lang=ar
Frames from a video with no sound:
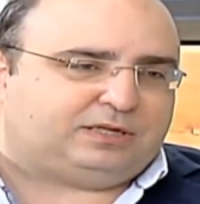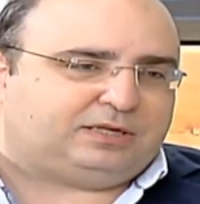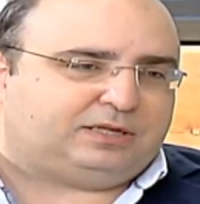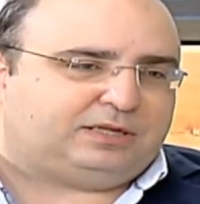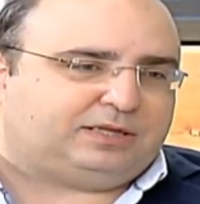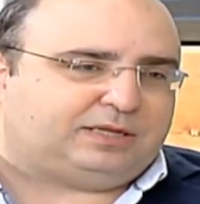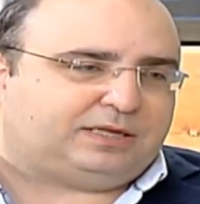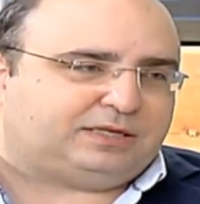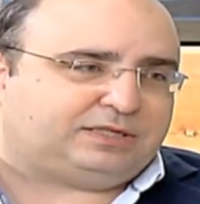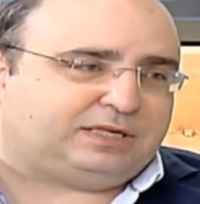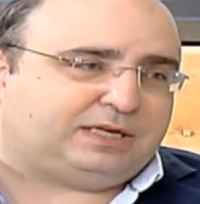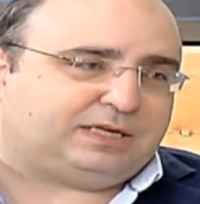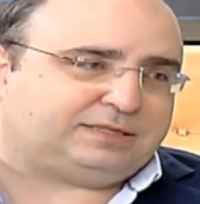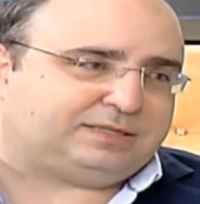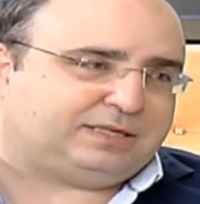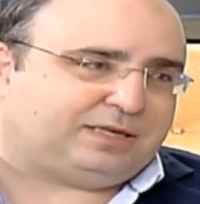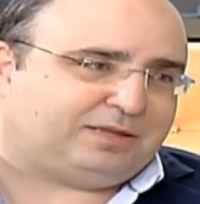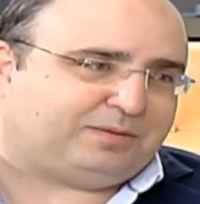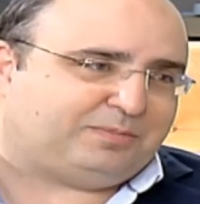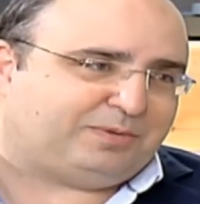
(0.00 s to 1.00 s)
النجاح
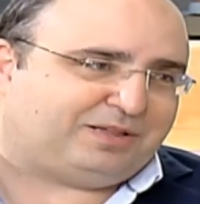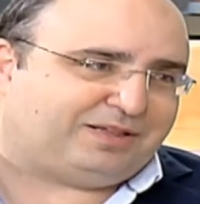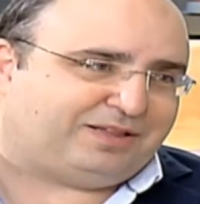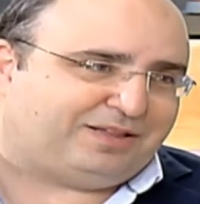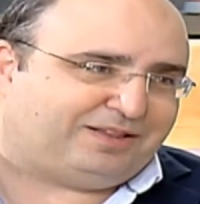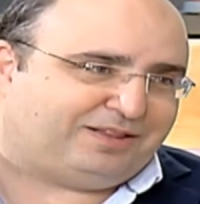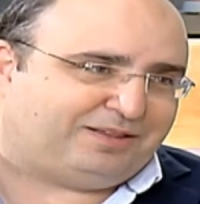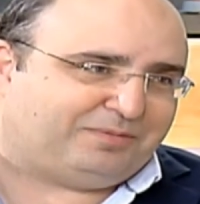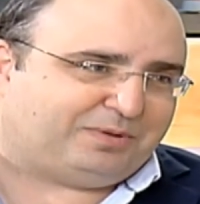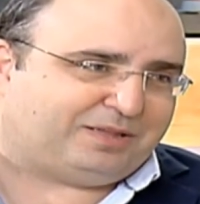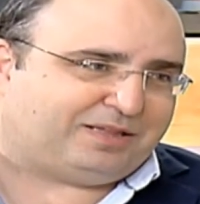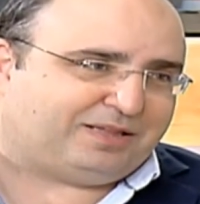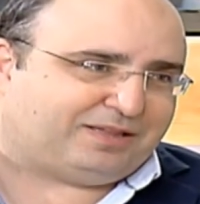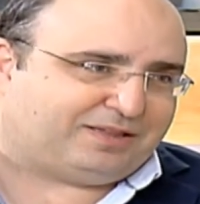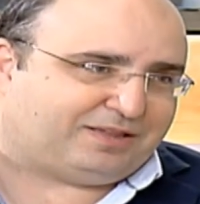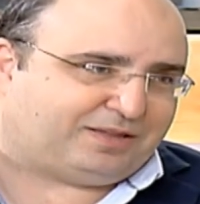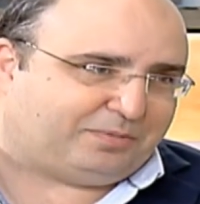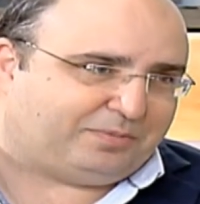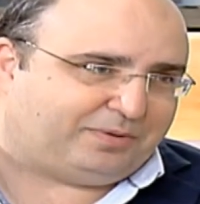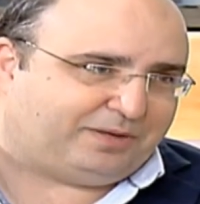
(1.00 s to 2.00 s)
صار مثل مثل
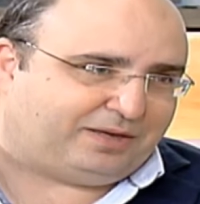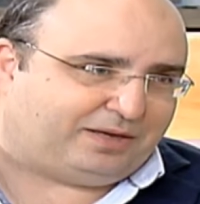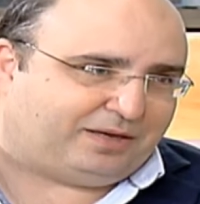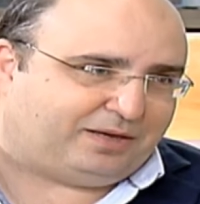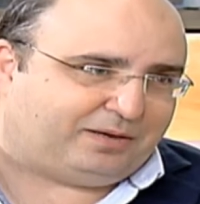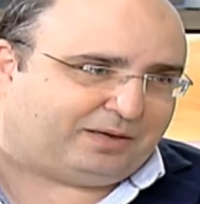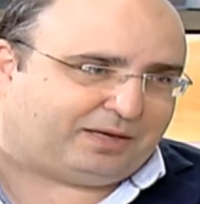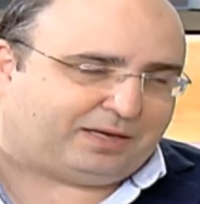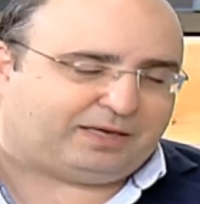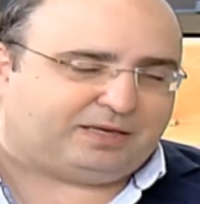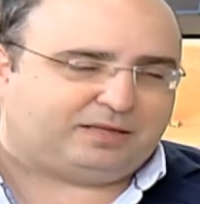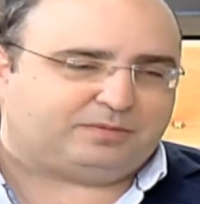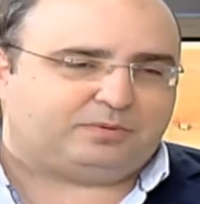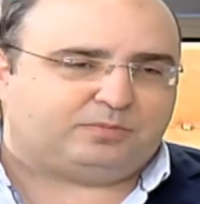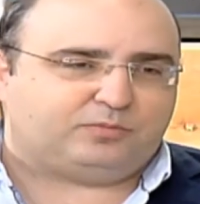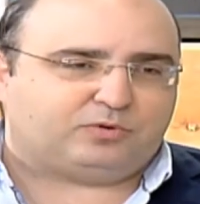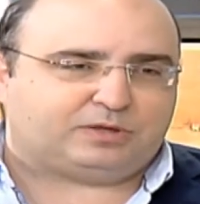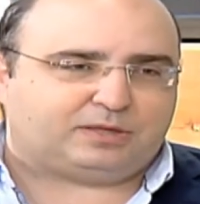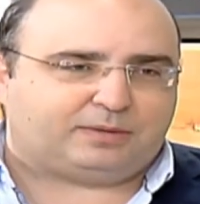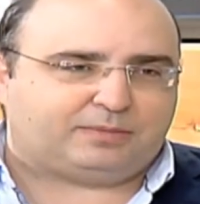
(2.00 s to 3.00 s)
الطبيعي اكيد
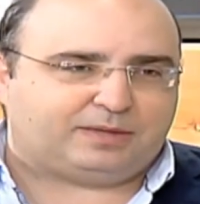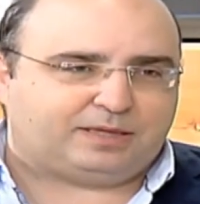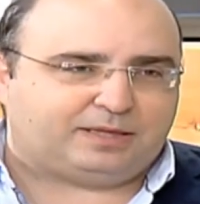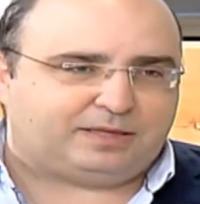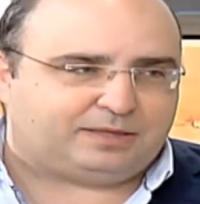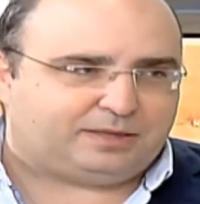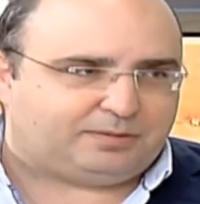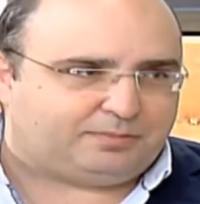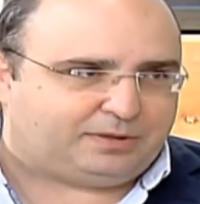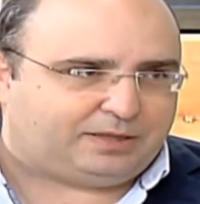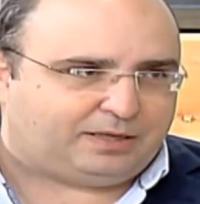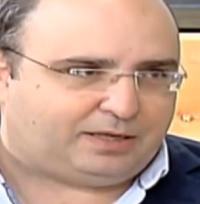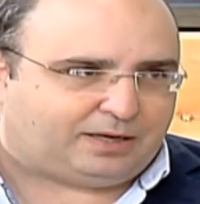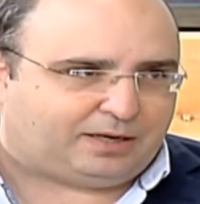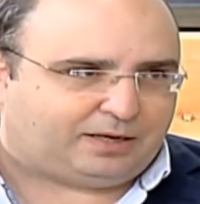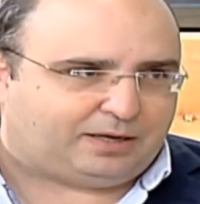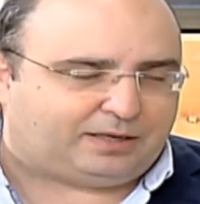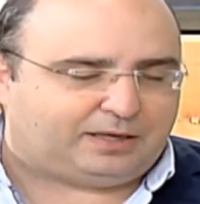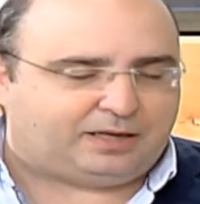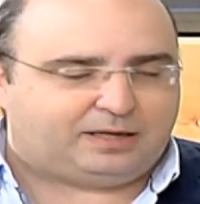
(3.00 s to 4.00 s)
بمختبرات
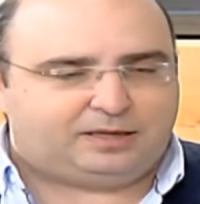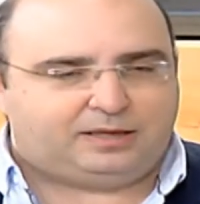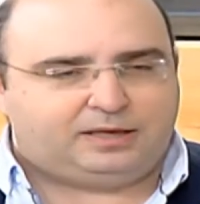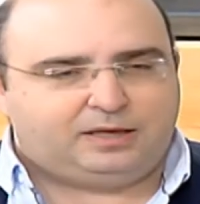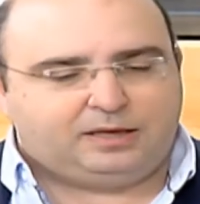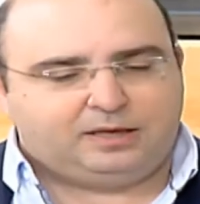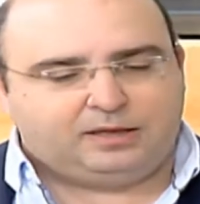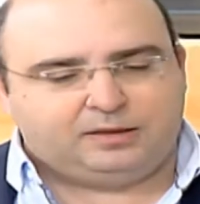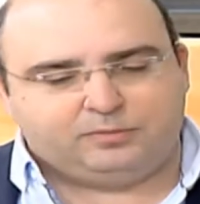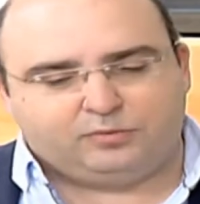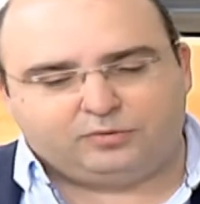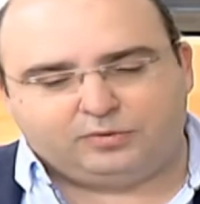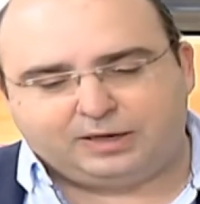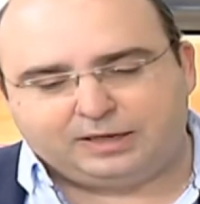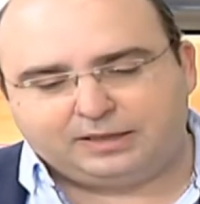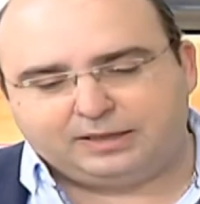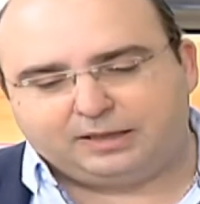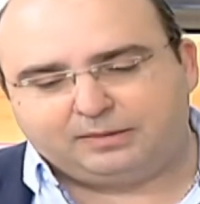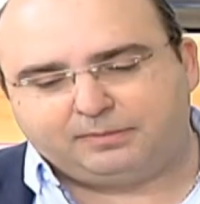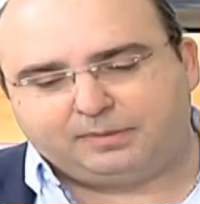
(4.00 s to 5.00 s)
منيحه يعني
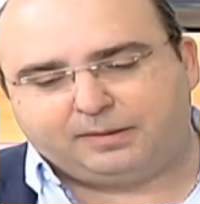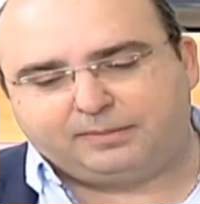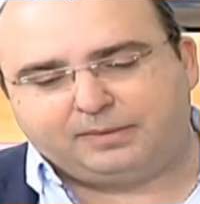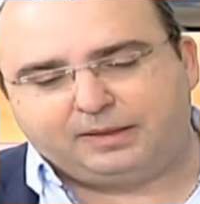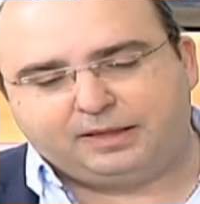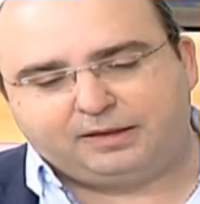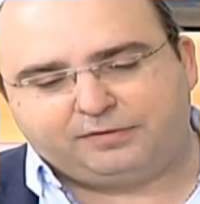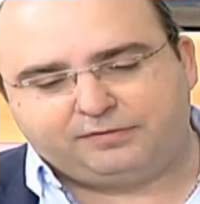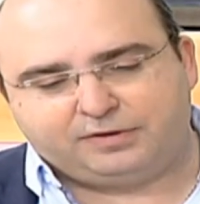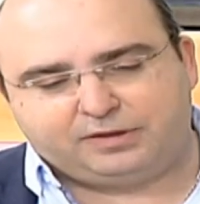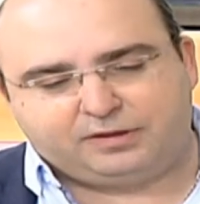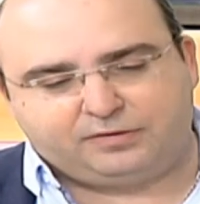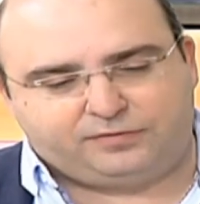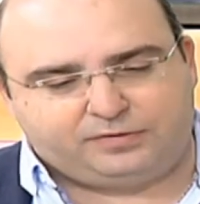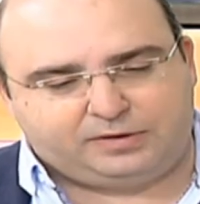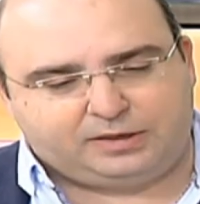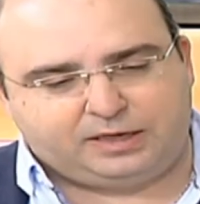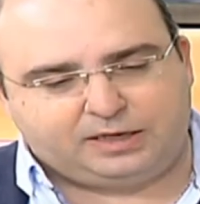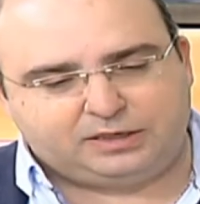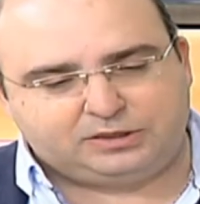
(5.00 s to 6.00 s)
البويضه اللي معمل
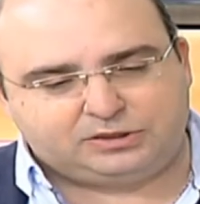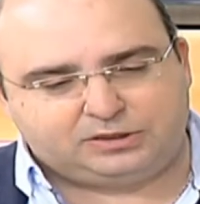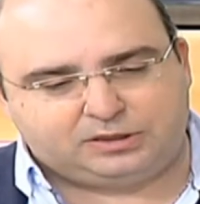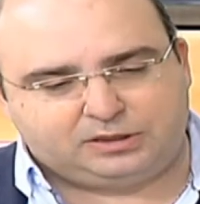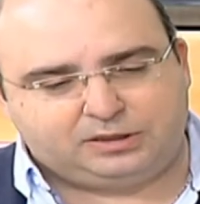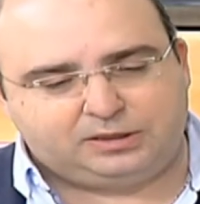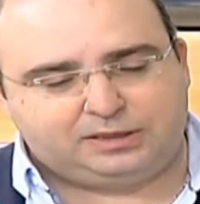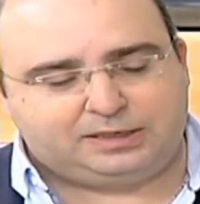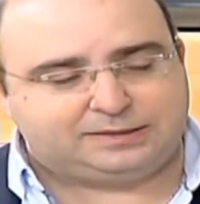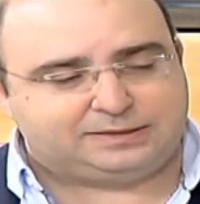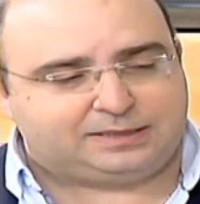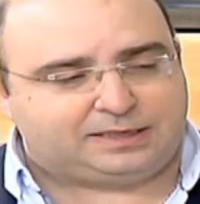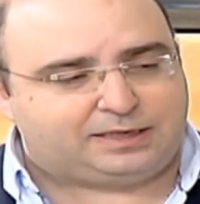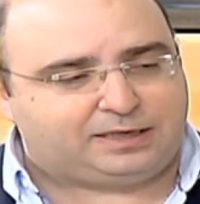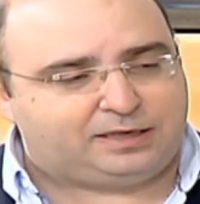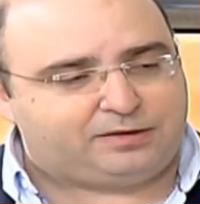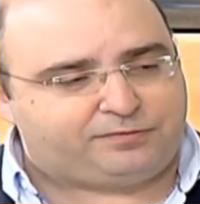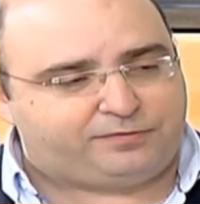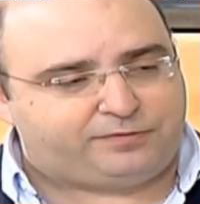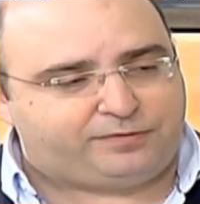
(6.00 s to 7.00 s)
فيتريفيكيشن اذا
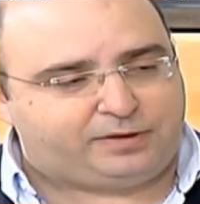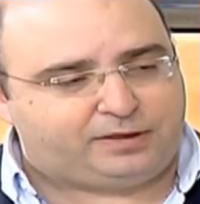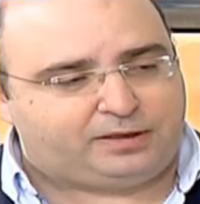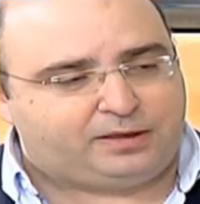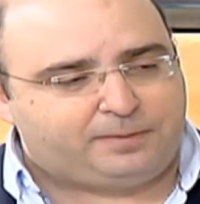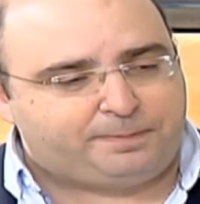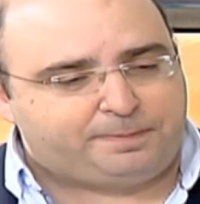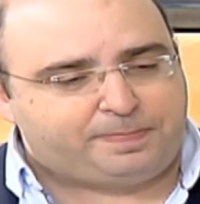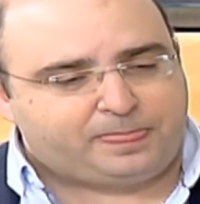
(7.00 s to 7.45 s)
كان في